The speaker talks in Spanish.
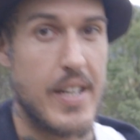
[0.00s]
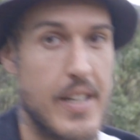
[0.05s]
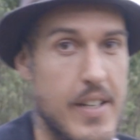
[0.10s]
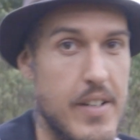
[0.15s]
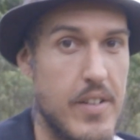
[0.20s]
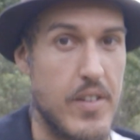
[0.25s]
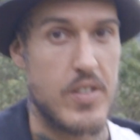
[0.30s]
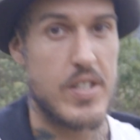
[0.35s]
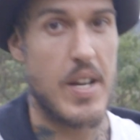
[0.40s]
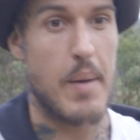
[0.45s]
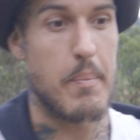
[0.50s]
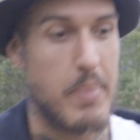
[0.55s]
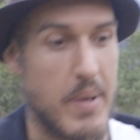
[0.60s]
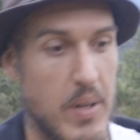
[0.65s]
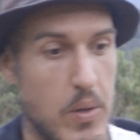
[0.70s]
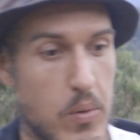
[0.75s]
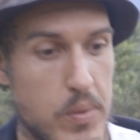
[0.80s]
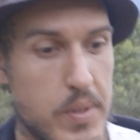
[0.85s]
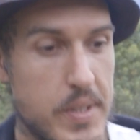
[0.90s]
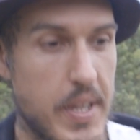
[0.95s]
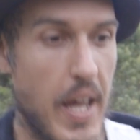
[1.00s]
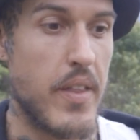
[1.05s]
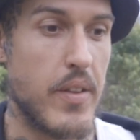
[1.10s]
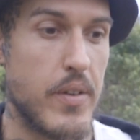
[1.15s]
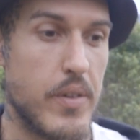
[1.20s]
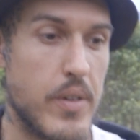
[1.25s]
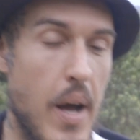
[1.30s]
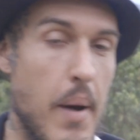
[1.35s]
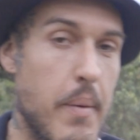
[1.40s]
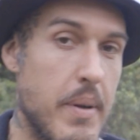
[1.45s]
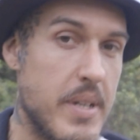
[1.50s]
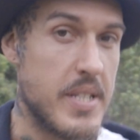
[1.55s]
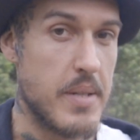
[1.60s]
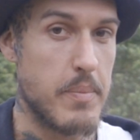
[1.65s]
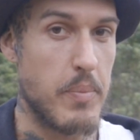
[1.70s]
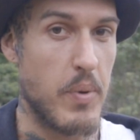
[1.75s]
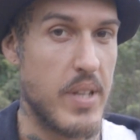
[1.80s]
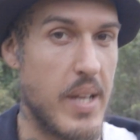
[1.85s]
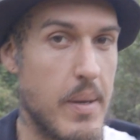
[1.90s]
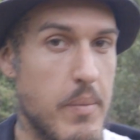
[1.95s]
eh, nos han preguntado a ver si
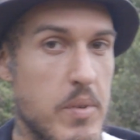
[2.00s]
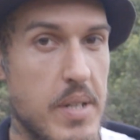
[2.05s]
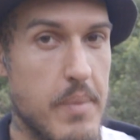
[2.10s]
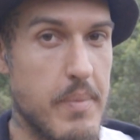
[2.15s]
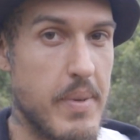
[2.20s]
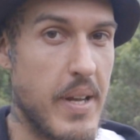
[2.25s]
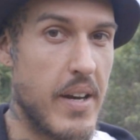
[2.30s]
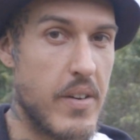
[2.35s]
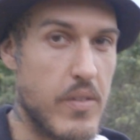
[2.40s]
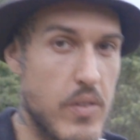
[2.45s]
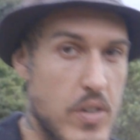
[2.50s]
podíamos enviar